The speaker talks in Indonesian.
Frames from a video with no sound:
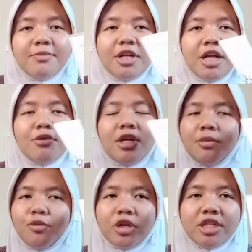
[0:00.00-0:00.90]
sebenarnya aku udah
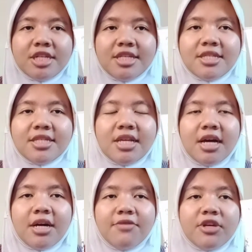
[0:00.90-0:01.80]
di purchase uh,